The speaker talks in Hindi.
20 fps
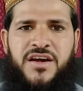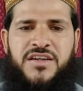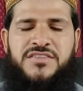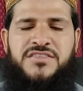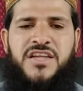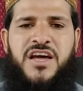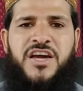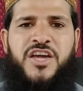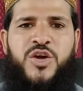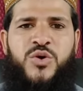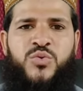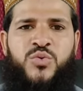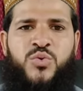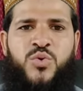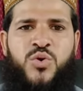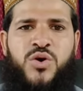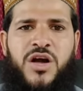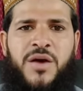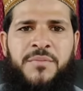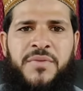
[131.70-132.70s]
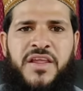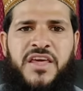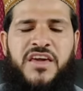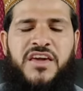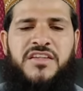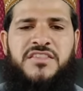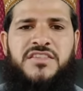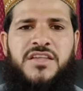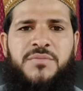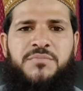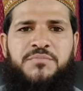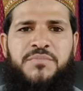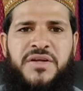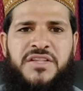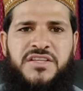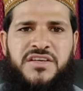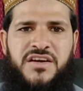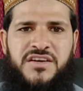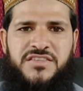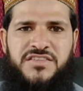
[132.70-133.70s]
हती कि उनको कमरे के अंदर
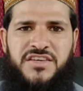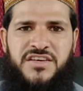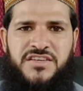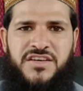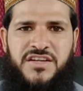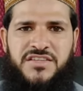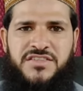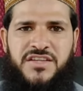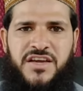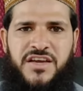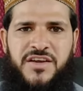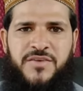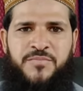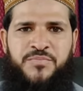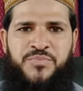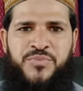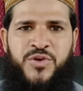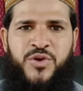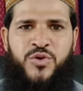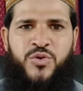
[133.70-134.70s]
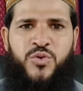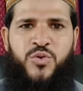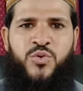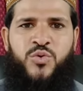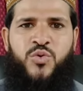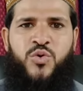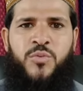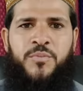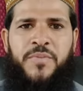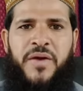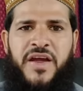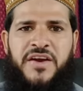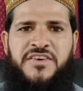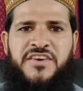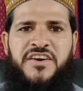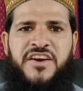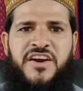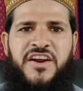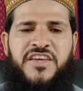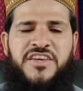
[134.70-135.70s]
बंद कर दिया जाता है उनको
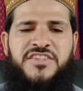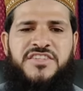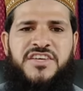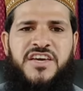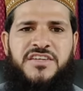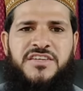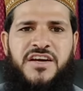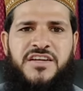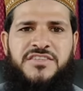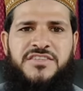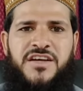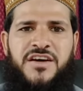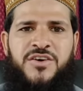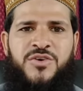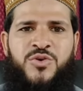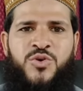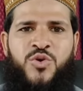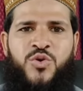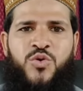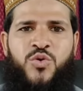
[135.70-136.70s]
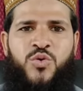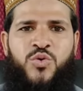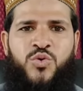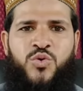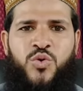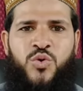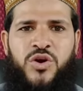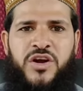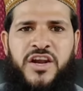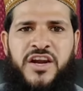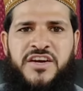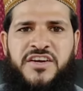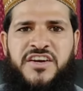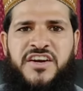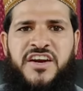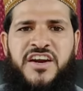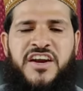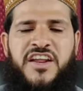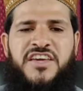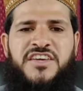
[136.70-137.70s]
बैठने नहीं दिया जाता उनको
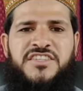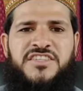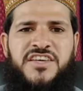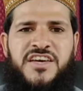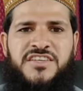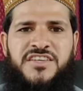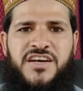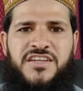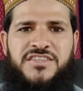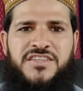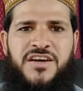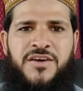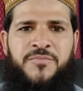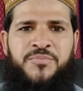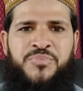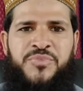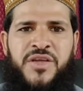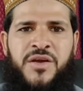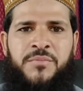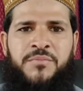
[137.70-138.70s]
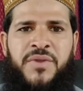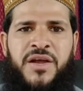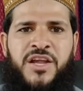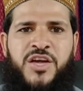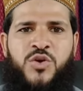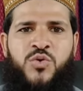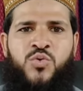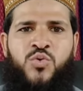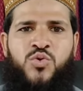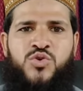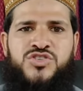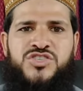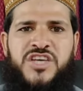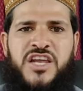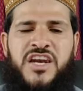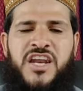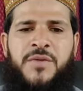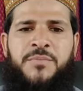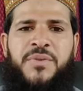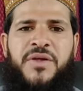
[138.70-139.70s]
लेटने नहीं दिया जाता बल्कि उनको
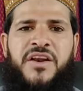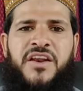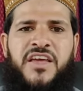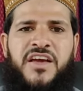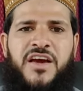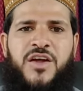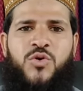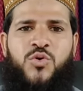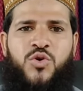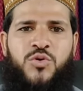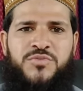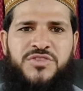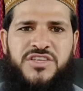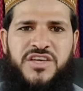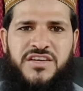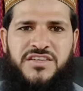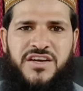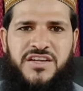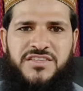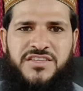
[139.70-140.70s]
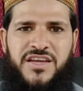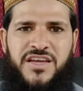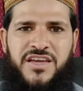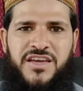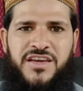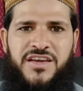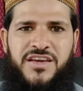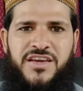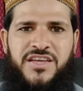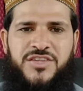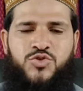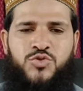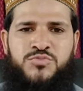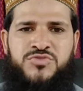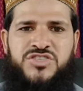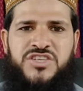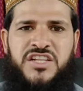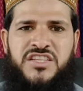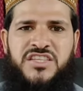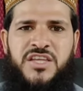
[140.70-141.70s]
चलने फिरने का हुक्म दिया जाता है कि
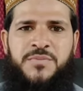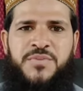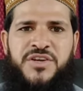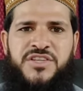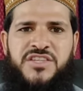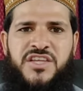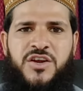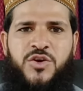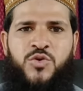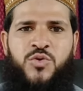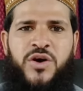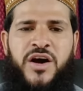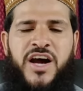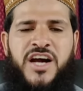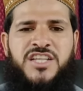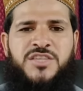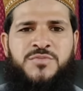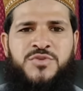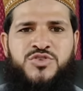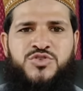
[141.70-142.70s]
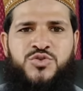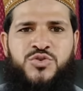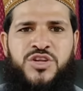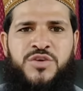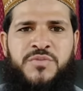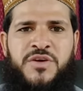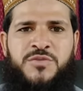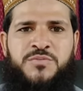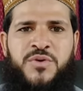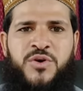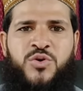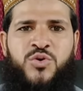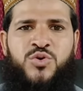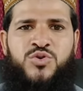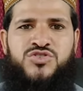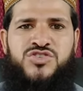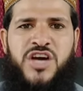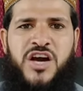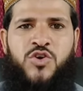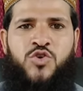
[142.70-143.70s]
तुम चलते फिरते रहो हाथ में छुरी मत
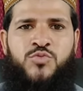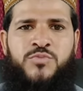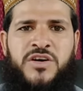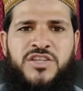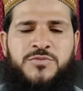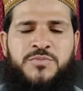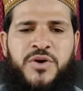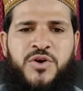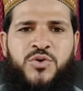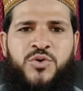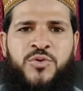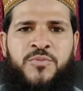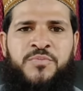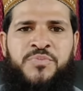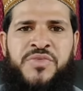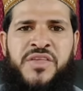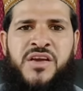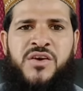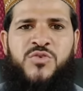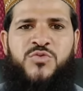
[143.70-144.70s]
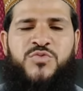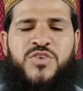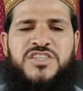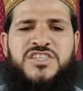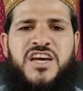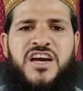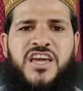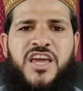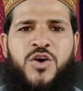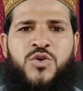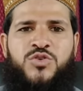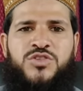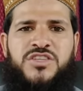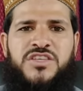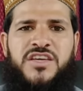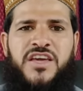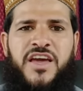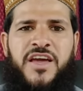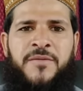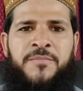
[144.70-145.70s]
पकड़ो चाकू मत पकड़ो वजह क्या
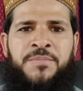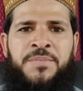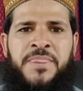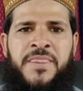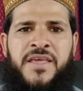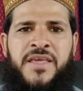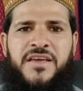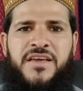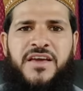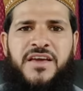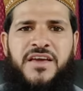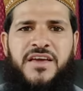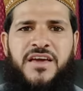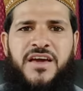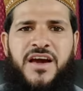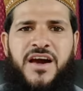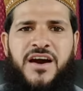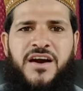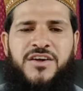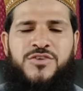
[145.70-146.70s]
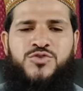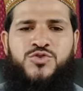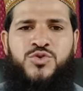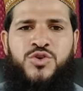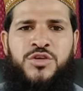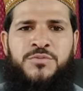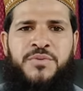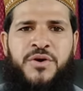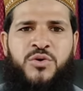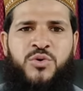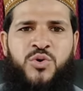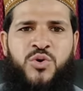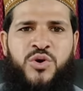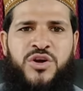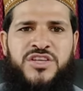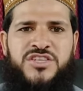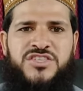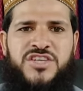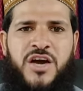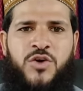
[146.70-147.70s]
होती है कि अगर छुरी
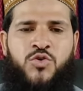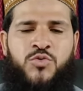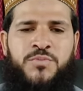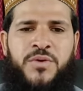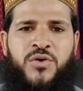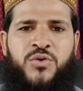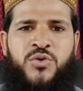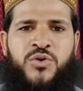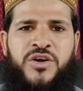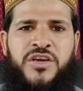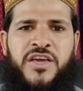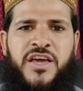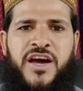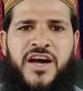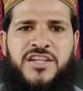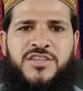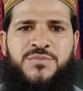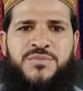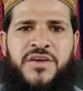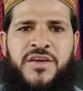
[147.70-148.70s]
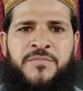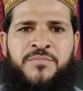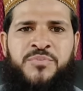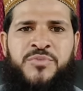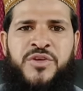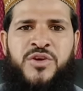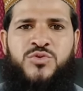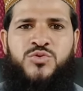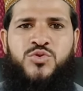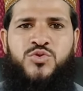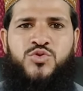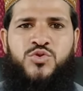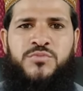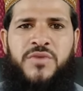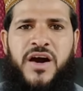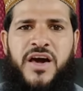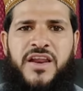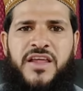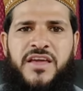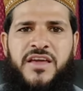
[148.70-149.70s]
पकड़ोगी चाकू पकड़ोगी हाथ में तो
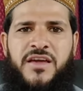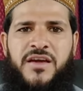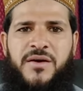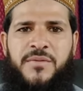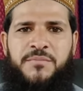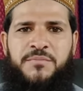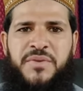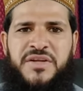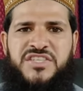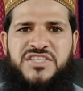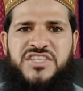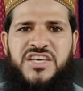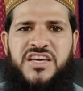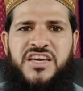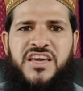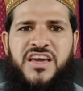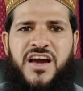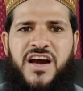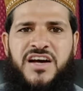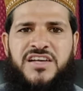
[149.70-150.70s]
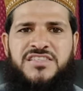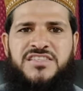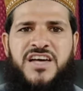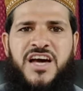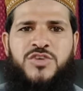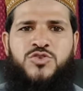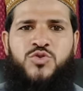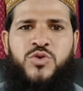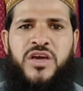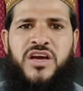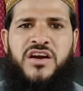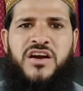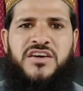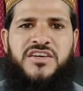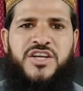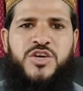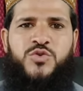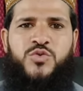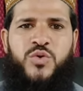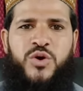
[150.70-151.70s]
तुम्हारे बच्चे के अज़ा जो है
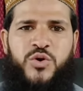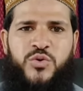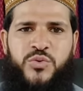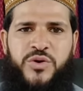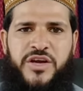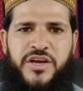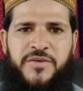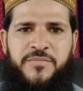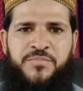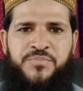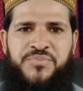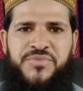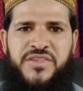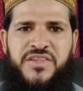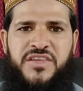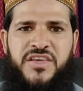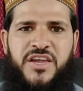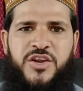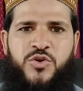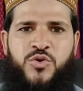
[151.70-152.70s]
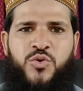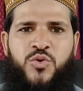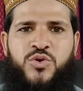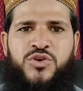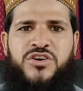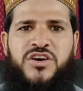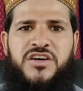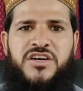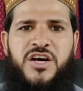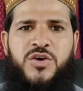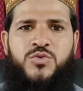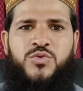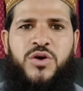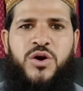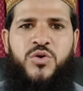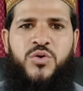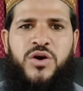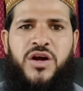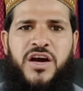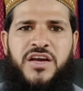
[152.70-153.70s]
कटे हुए होंगे यानी होंठ कटा
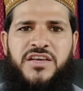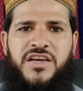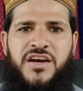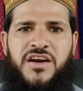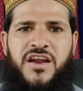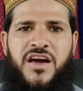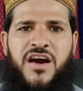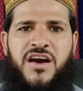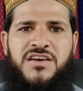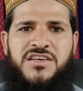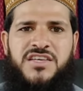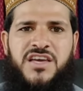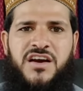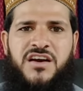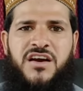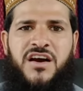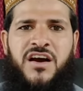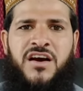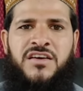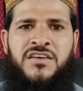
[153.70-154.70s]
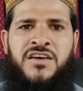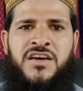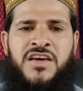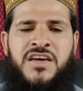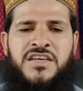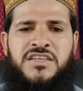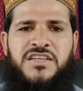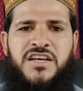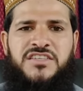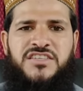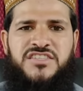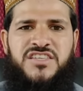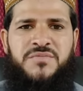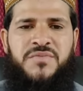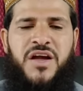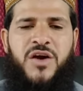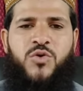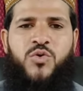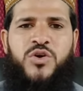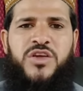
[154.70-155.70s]
हुआ होगा या नाक या कान या
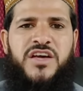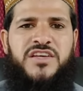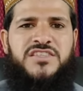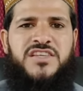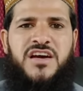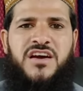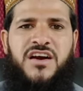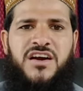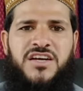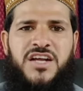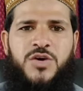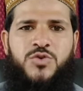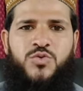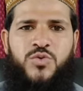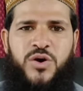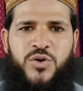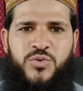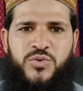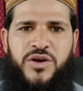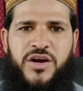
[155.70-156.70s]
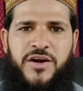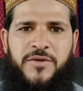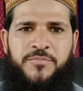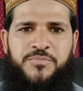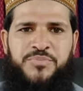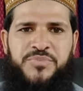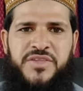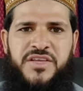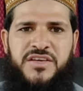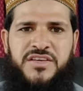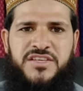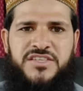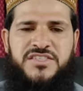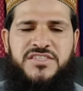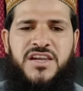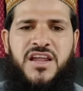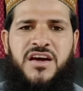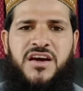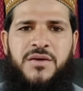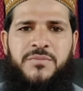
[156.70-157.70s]
जिसम का कोई अज़ा कटा हुआ होगा
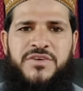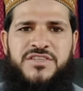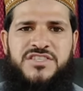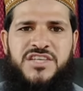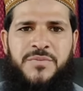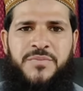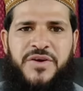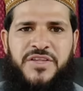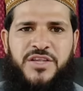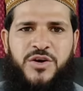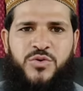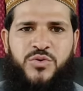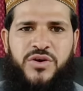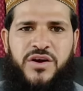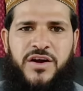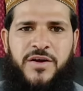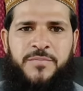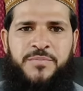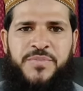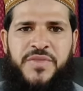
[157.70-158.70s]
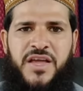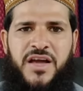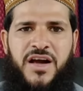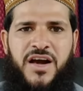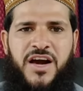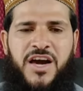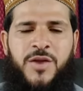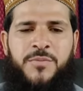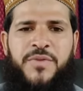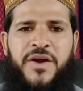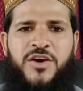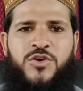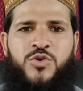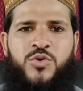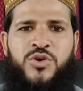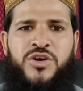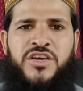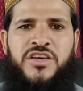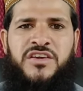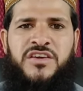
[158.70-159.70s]
इस तरह का बच्चा पैदा होगा अगर
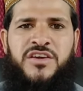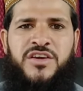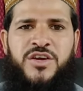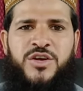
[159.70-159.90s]
बैठोगी